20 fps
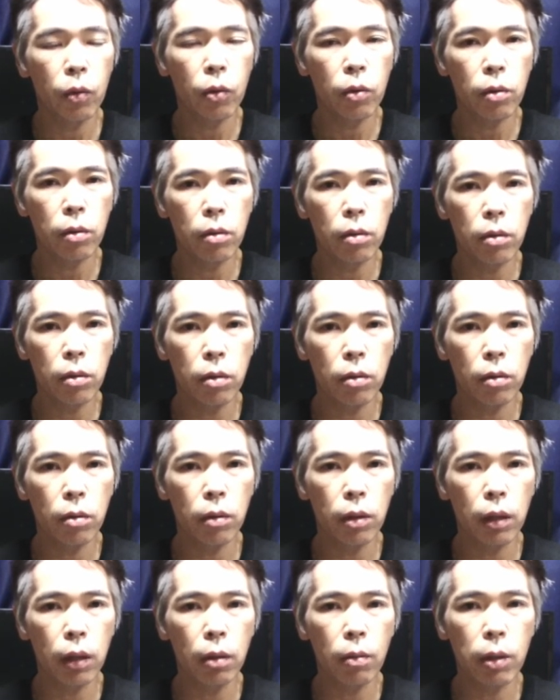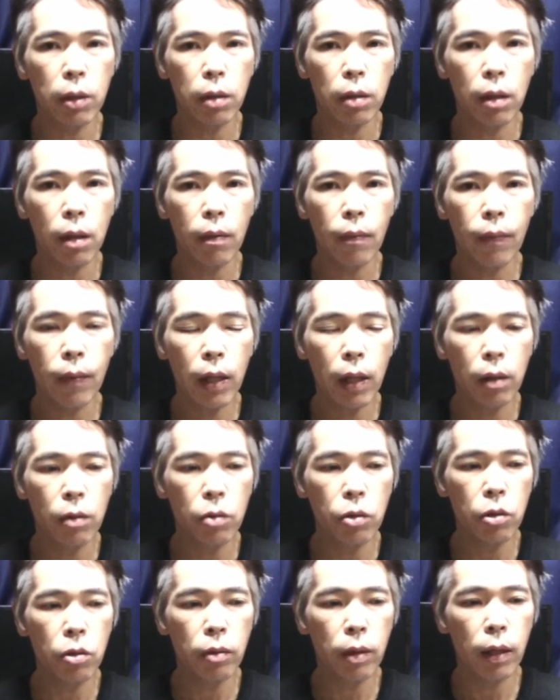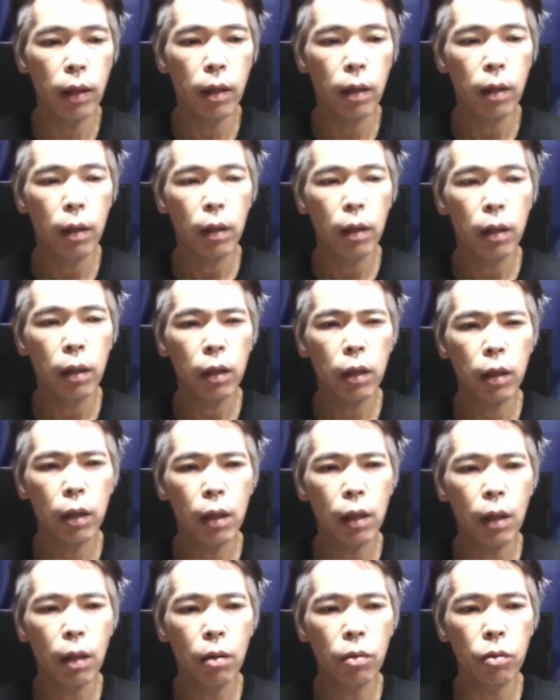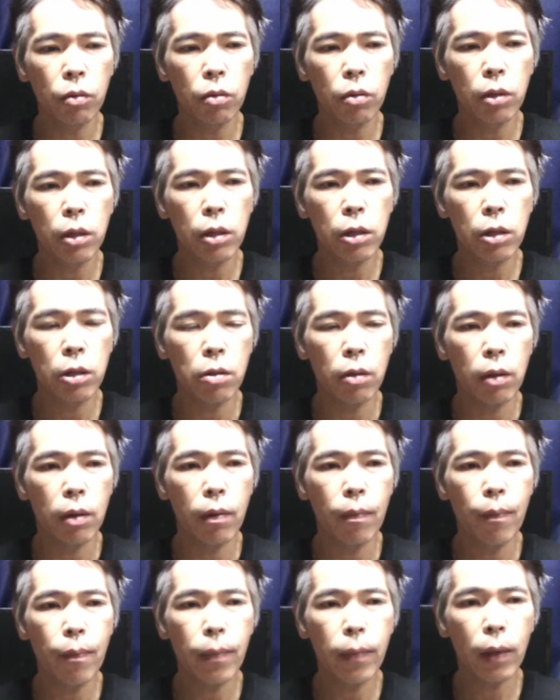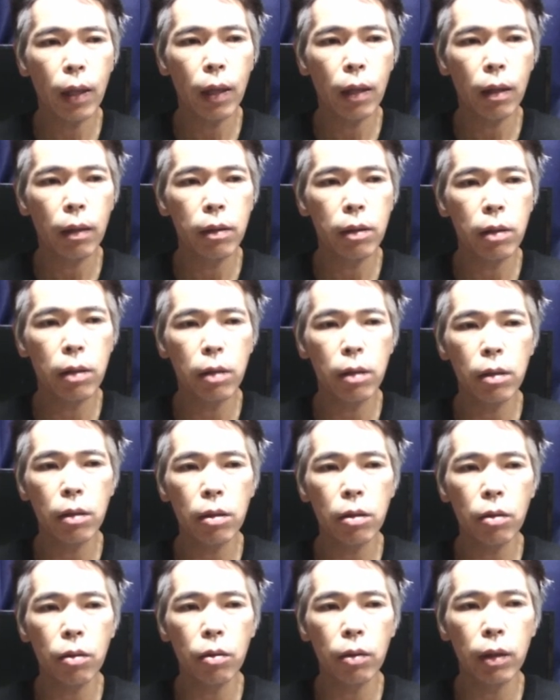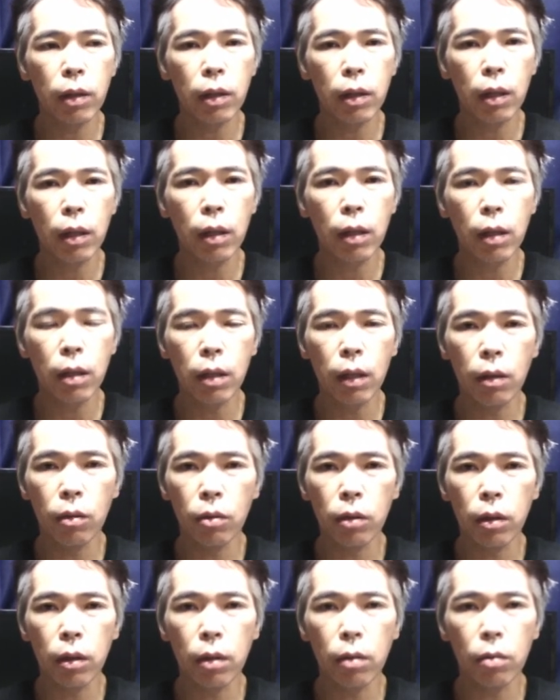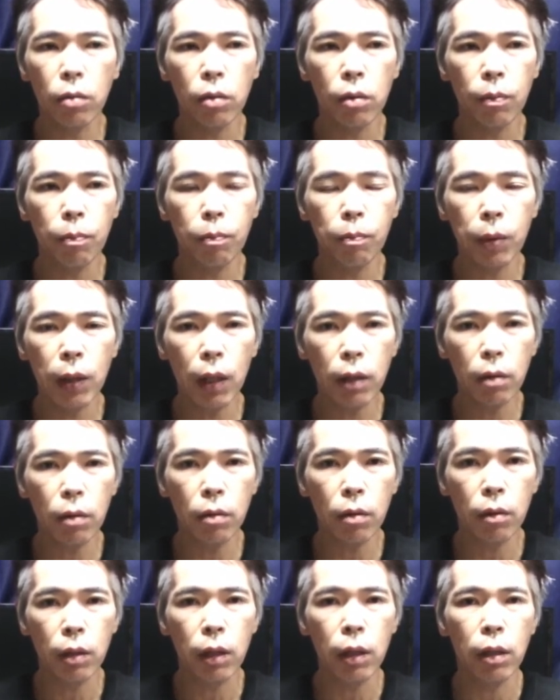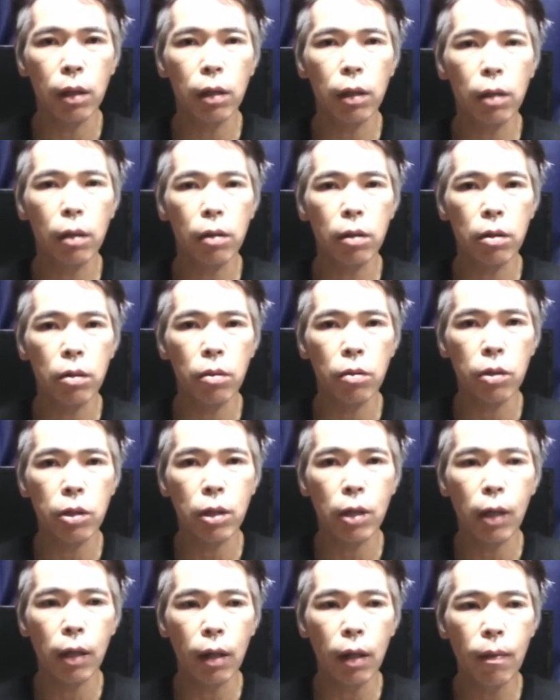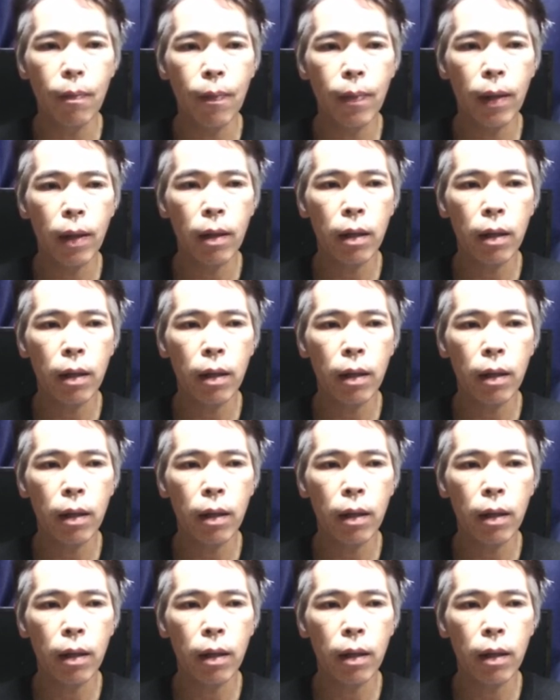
もうそろそろ行きますね。彼女は引きが本当に強い。普通そこは引けねえだろうっていうとこビタッと引くその力。